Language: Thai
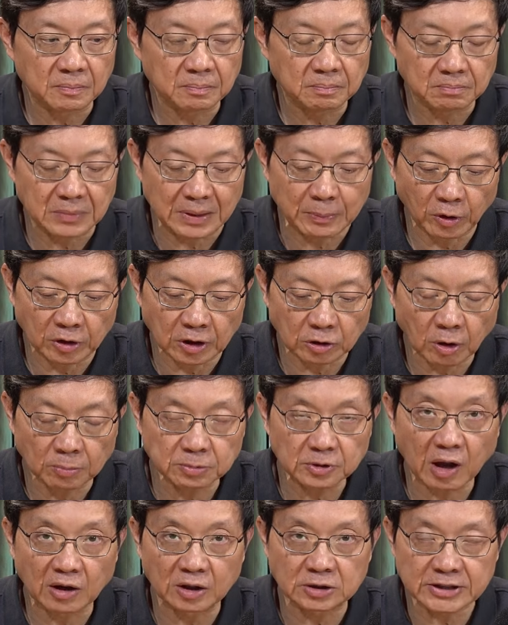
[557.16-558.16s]
มีผลกระทบ
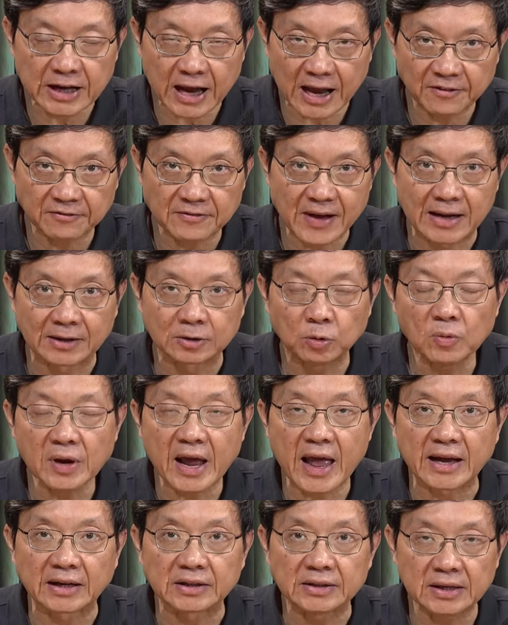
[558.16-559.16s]
ต่อชายฝั่งทุกแห่
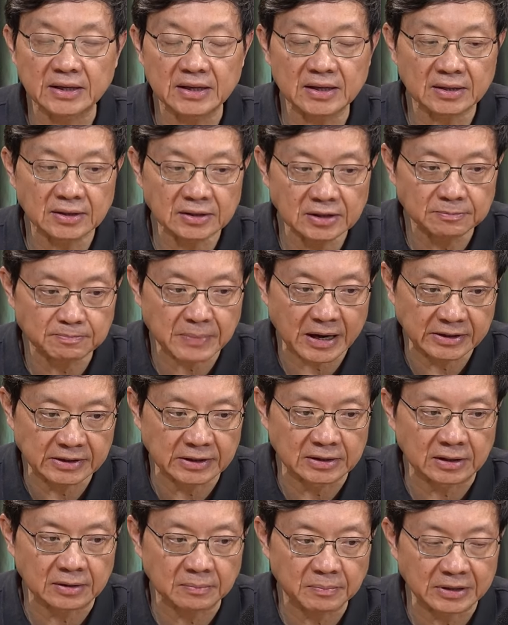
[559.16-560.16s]
งที่คลื่นไปถึง
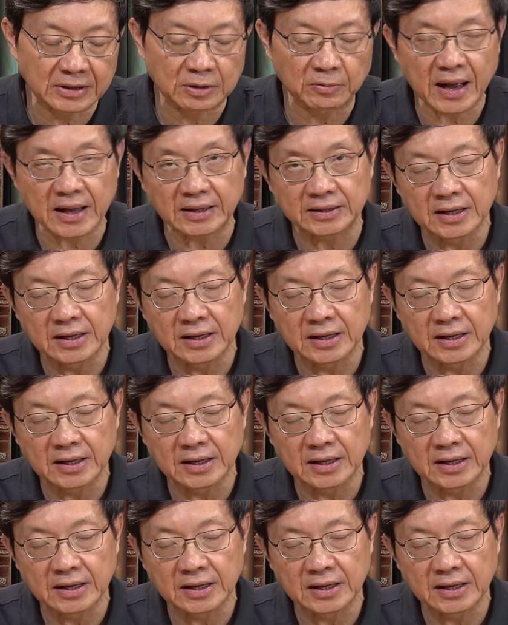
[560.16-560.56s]
เพียงแต่ว่า